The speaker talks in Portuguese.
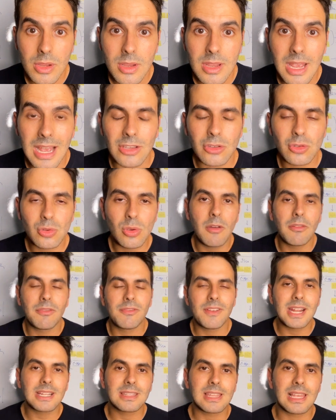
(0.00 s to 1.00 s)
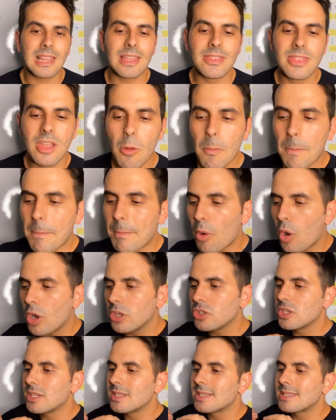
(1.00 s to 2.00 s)
A sua oferta ela não
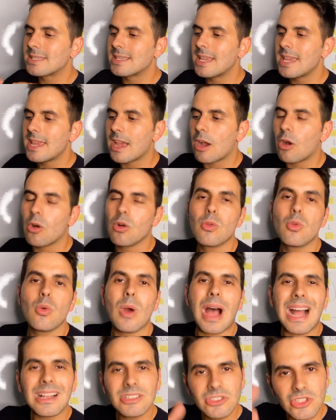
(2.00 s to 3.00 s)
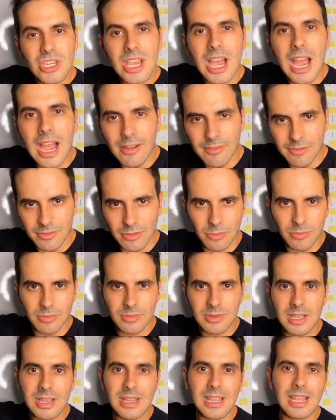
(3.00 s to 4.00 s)
pode ser algo adiável.
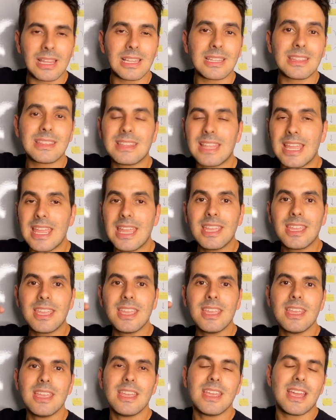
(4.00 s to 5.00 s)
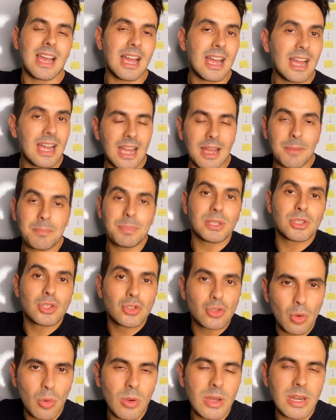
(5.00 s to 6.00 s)
Ela tem que, a, a
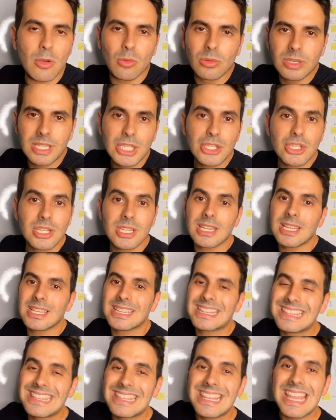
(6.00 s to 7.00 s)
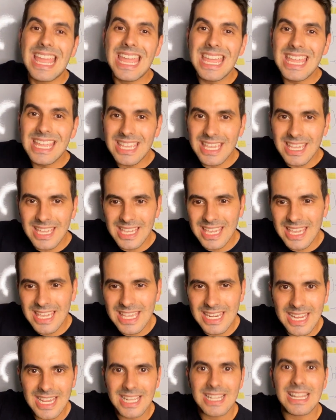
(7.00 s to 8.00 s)
pessoa, né, o lead, tem que
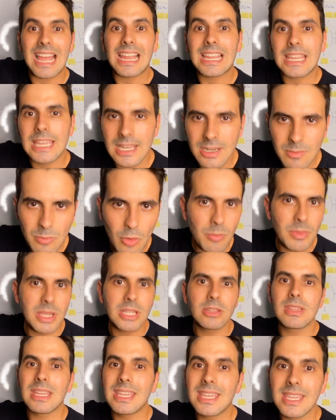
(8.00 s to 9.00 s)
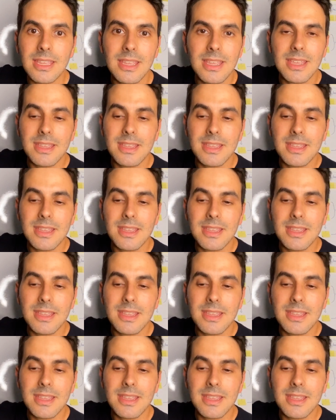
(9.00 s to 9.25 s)
querer naquele momento, tem que